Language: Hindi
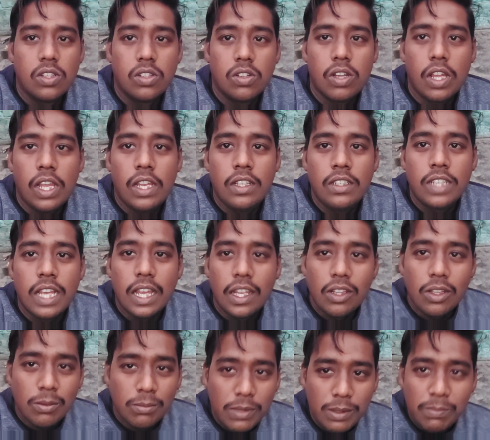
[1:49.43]
तो भाई चाय
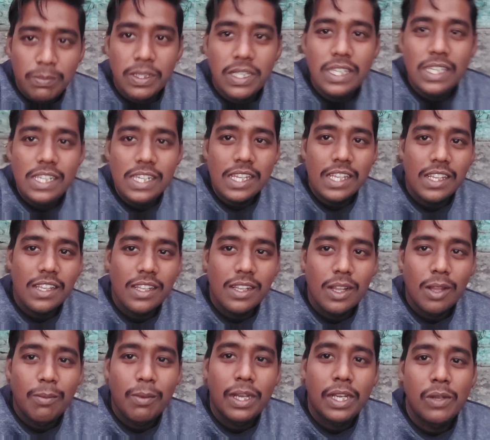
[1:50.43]
तो हमने पी ली है
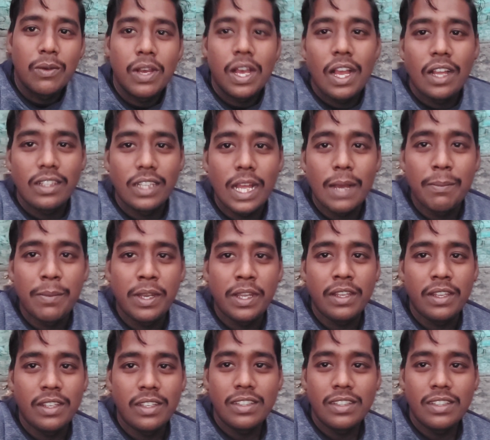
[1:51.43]
बैठो हाथ साफ रहे